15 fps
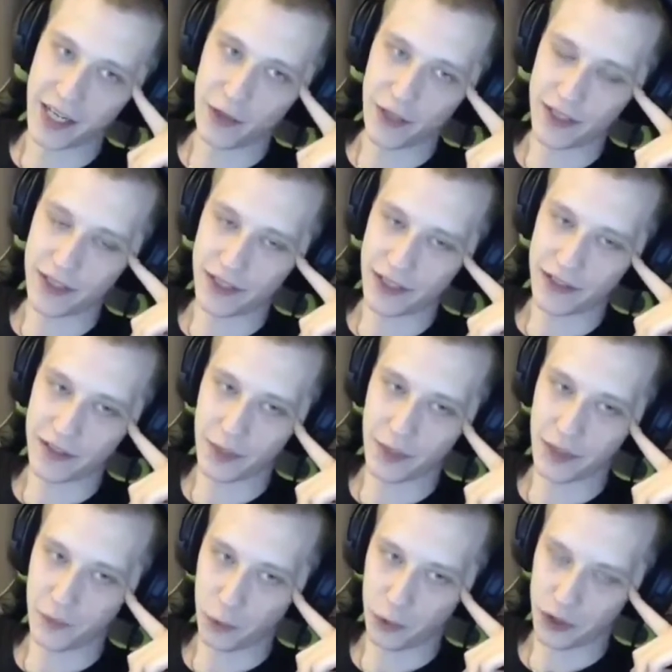естественно, были в
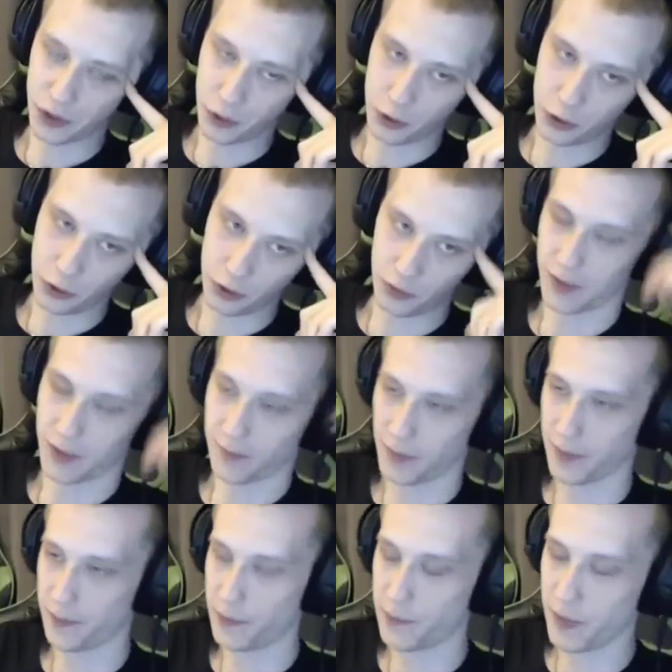курсе, то, что, ну, там, мы, мы
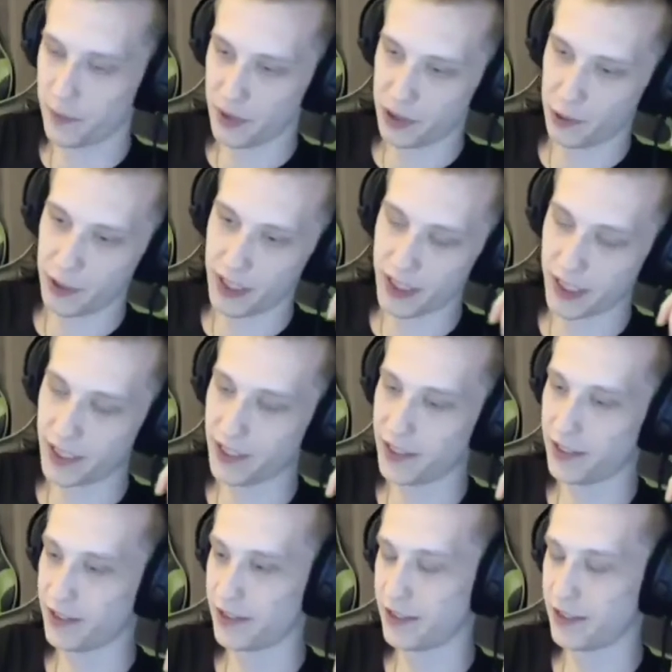пиздюки такие,